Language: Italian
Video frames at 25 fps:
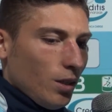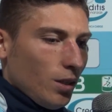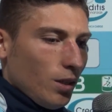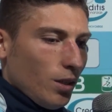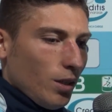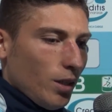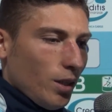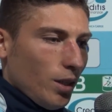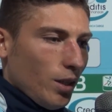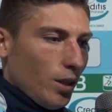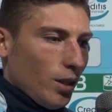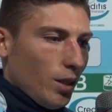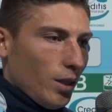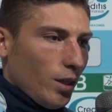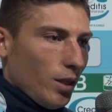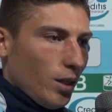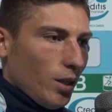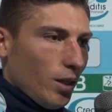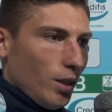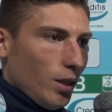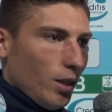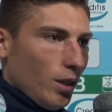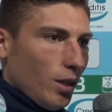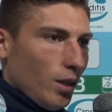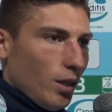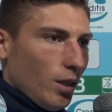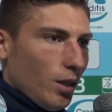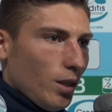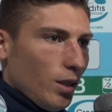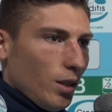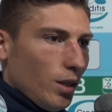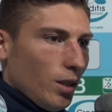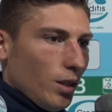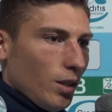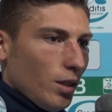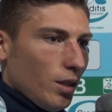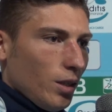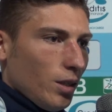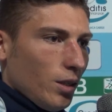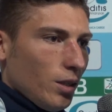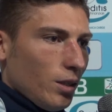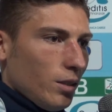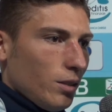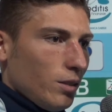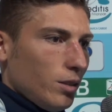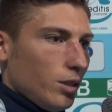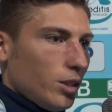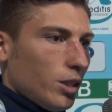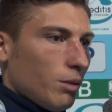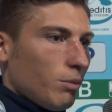e
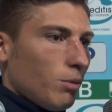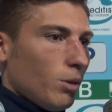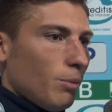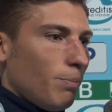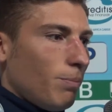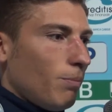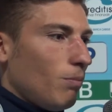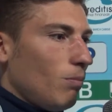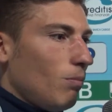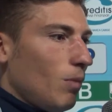diciamo,